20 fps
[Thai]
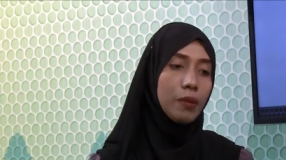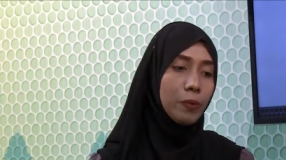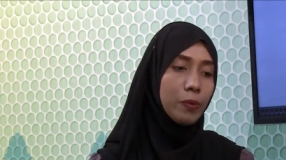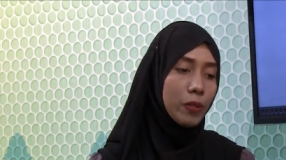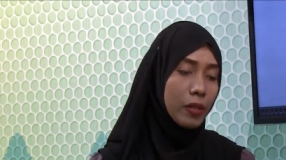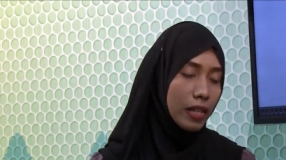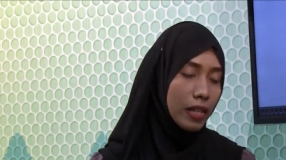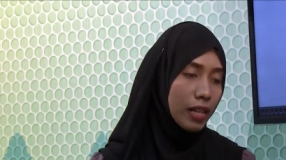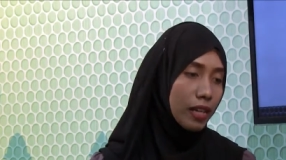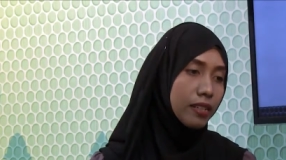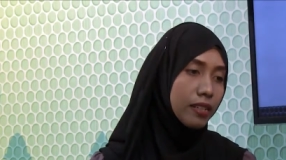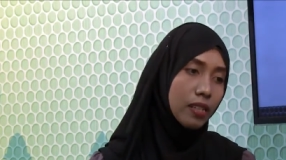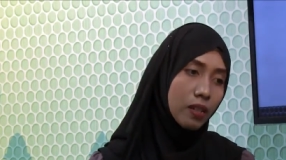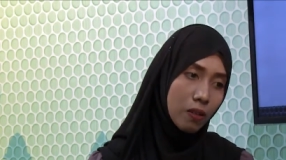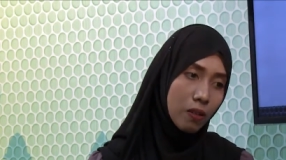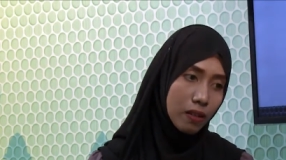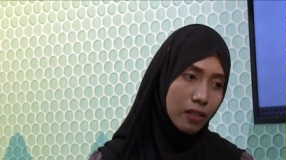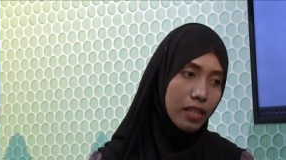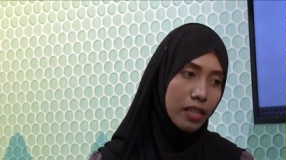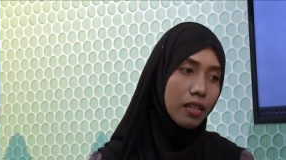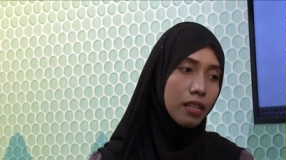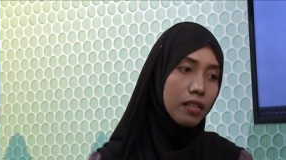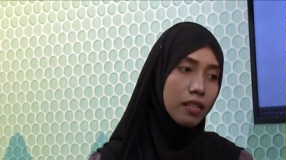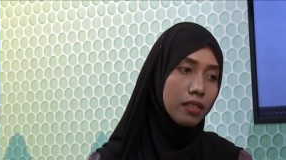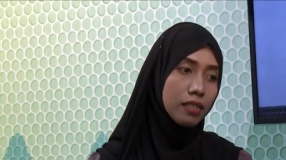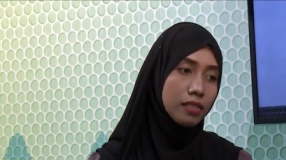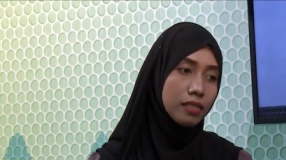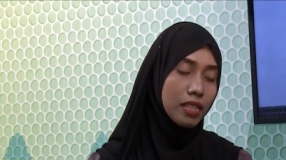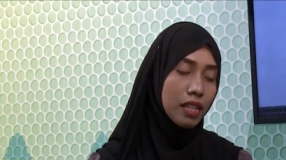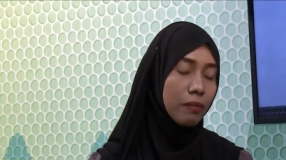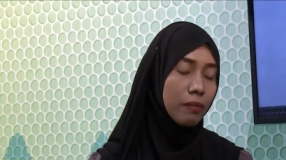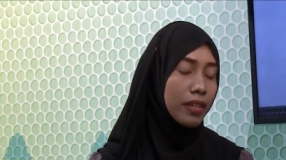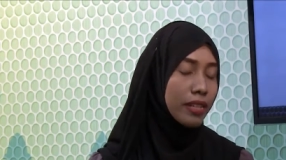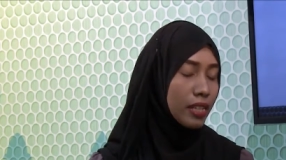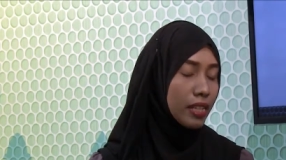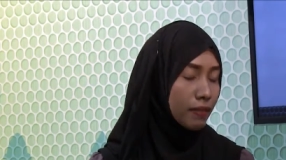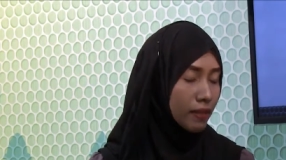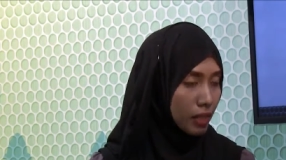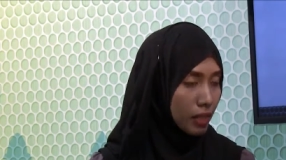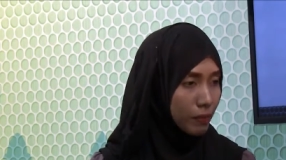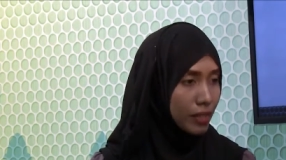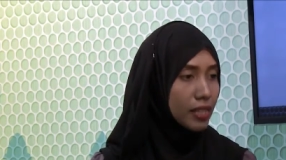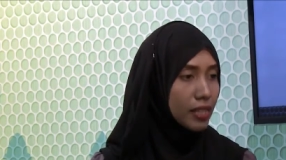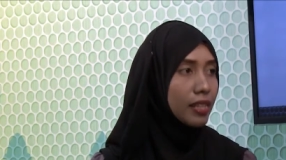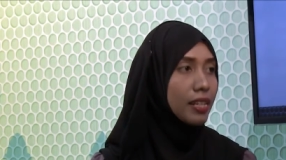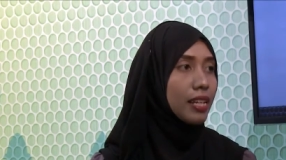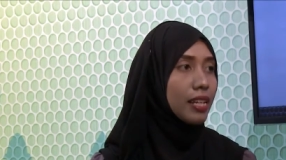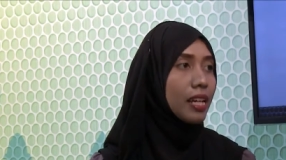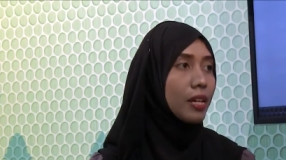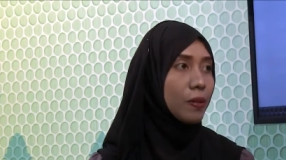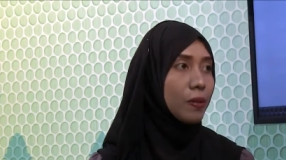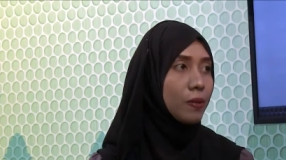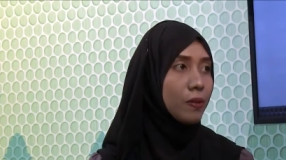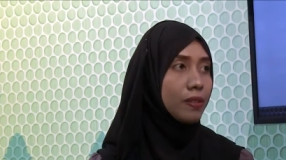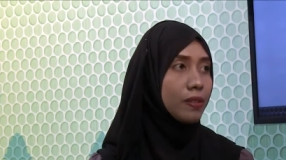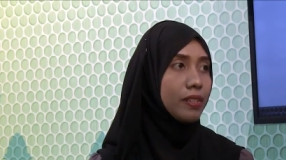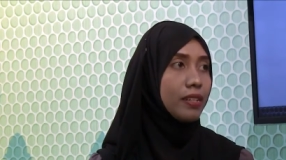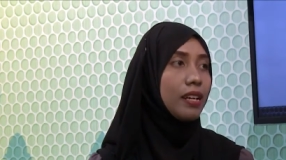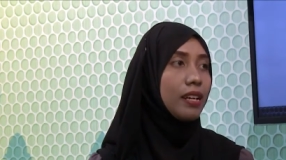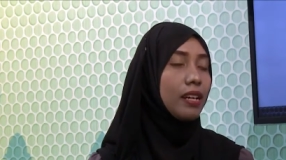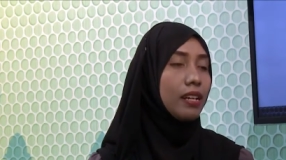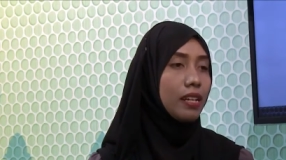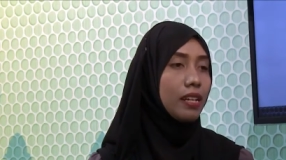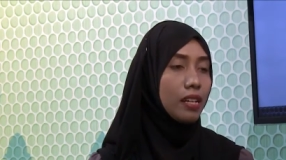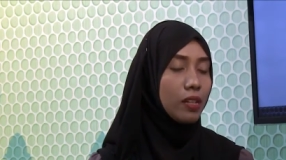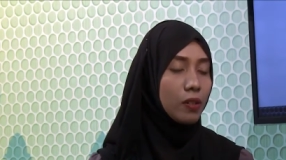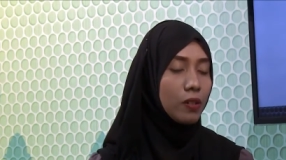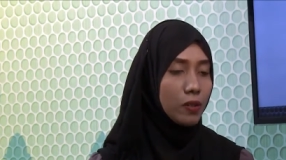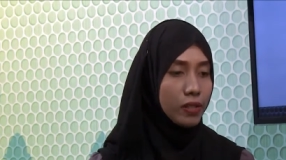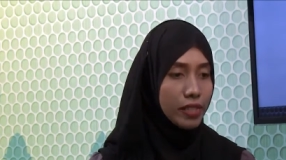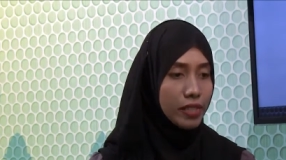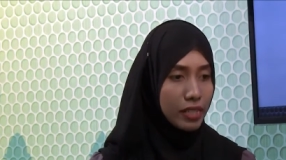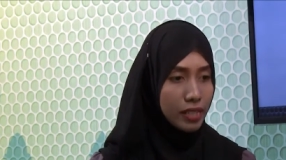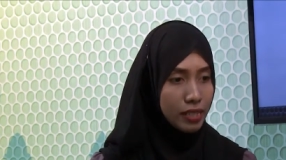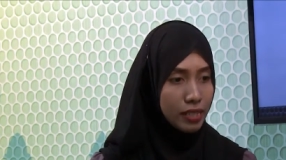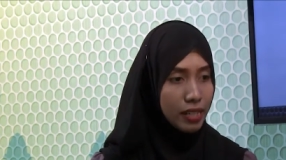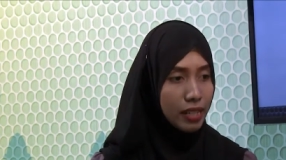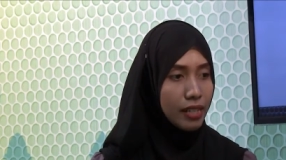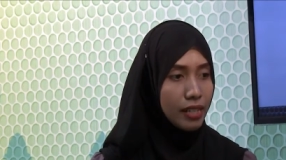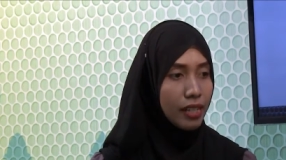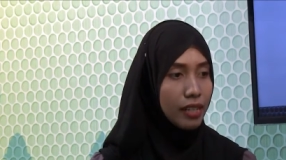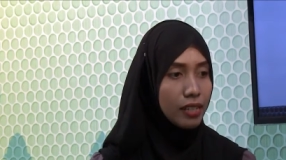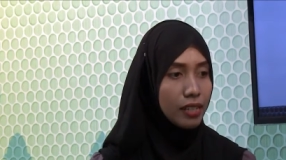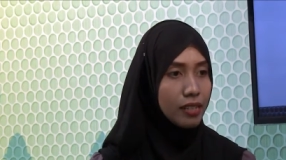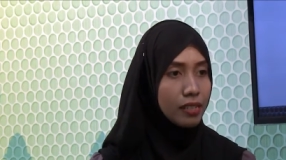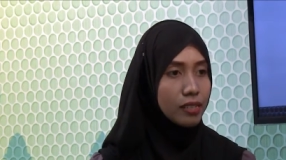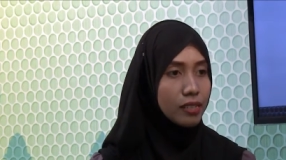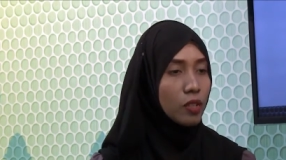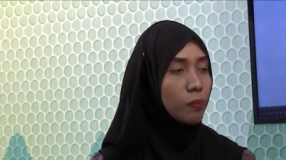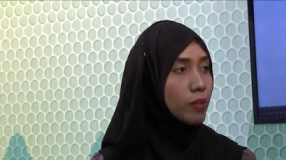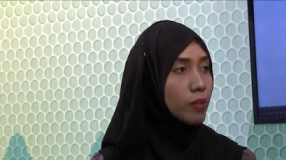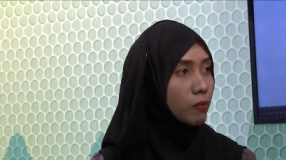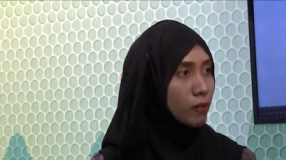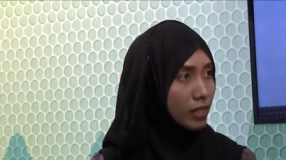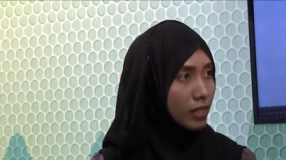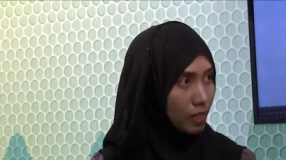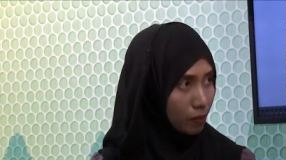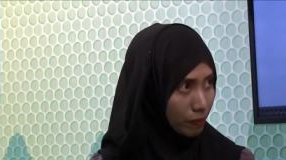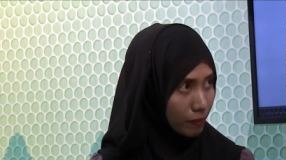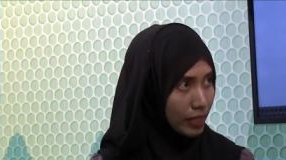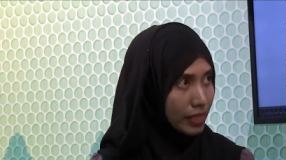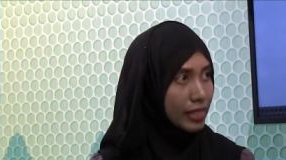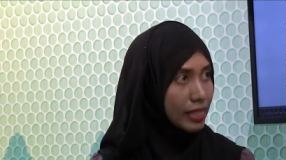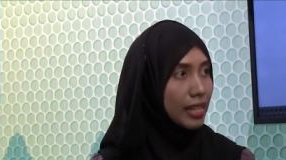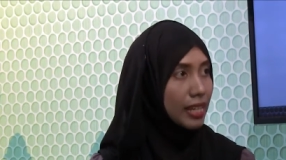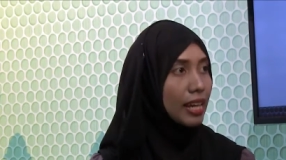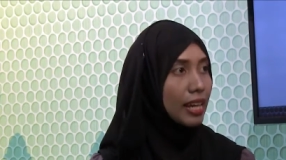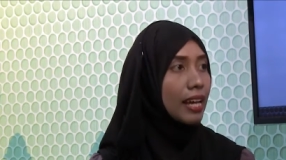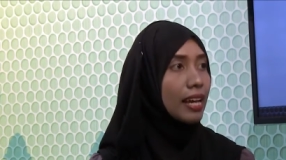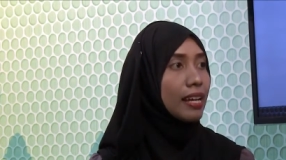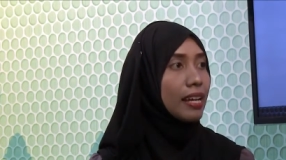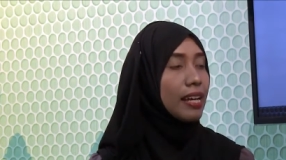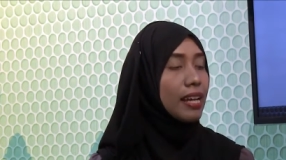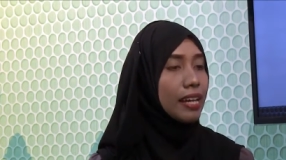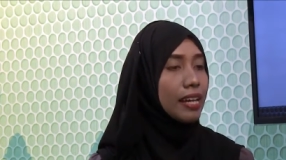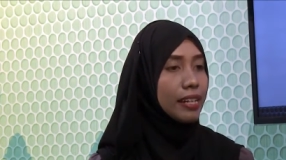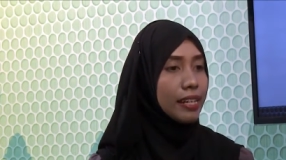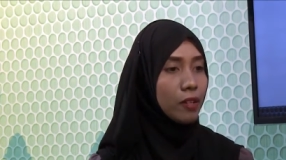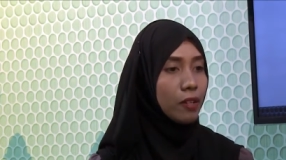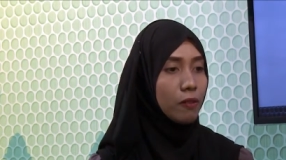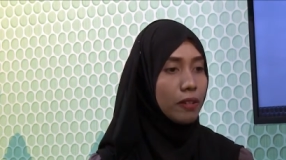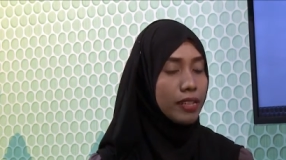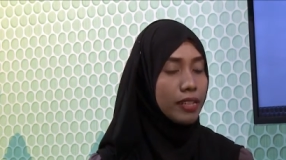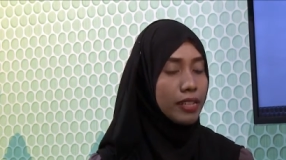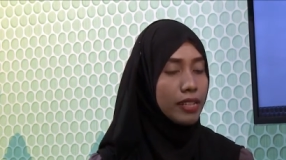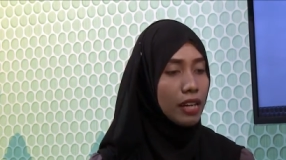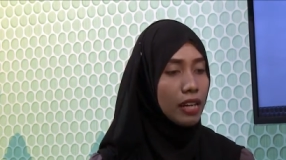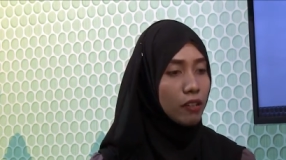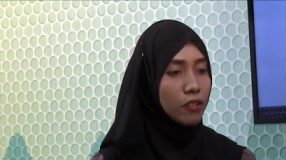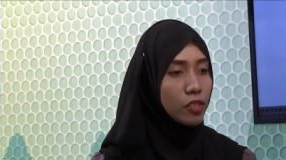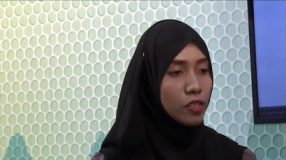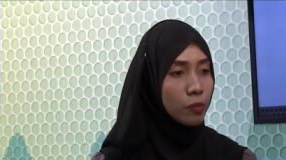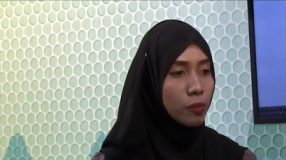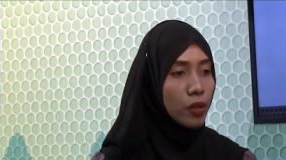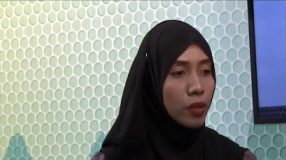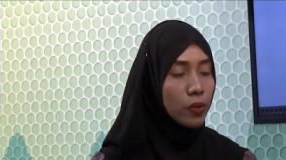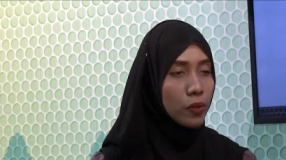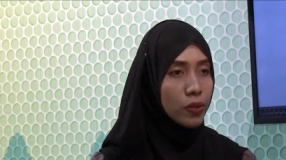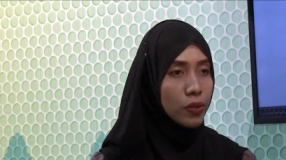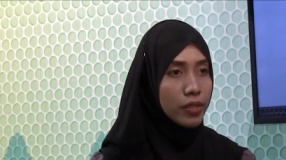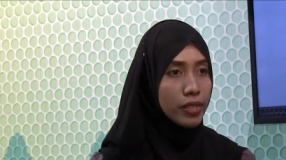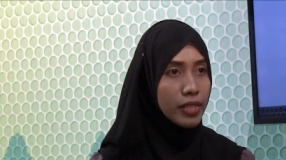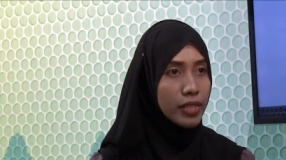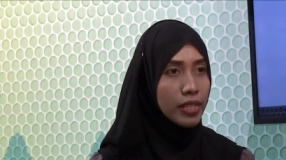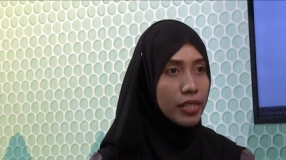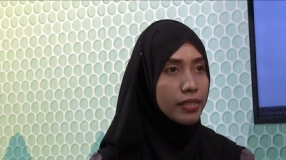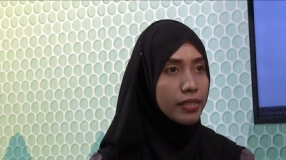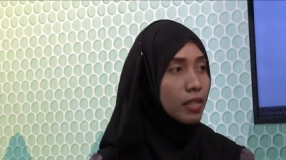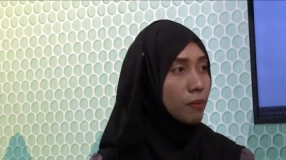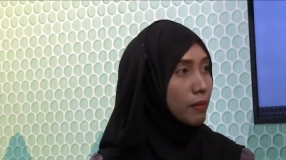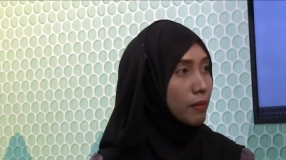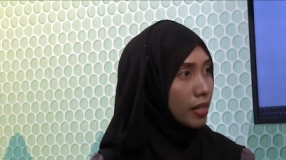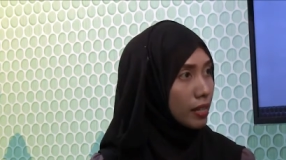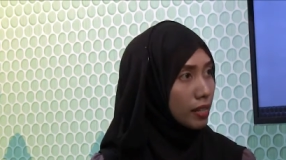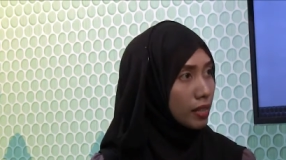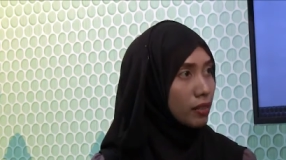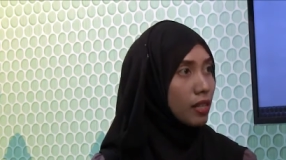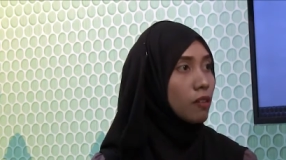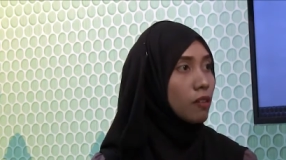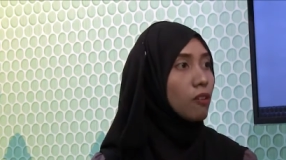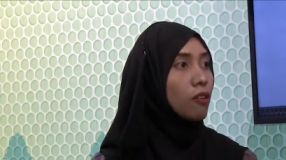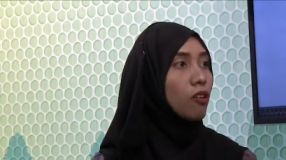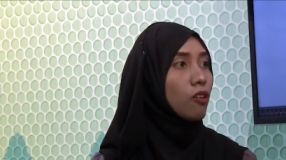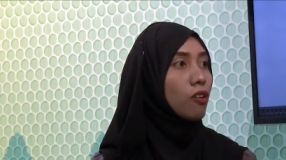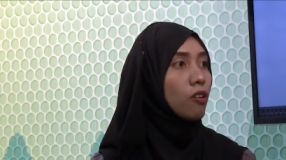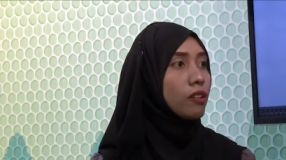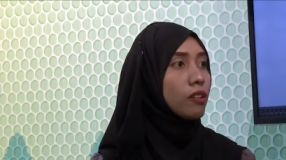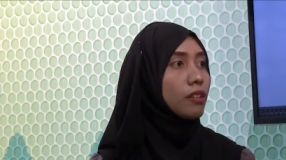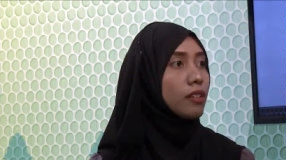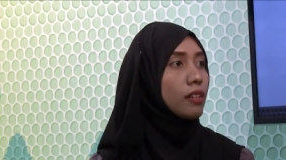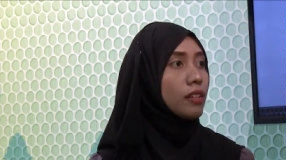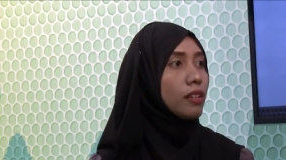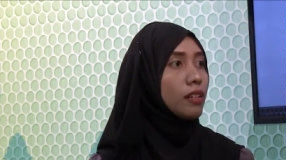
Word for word: ผู้ต้องขังหนึ่งคนเนี่ยสามารถเยื่นได้ไม่เกิน 5 คน และคนที่เหลือเนี่ยคือต้องเป็นวันถัดไปนะคะเดี๋ยววันนี้เอาเฉพาะคนที่สำคัญกับเขาก่อน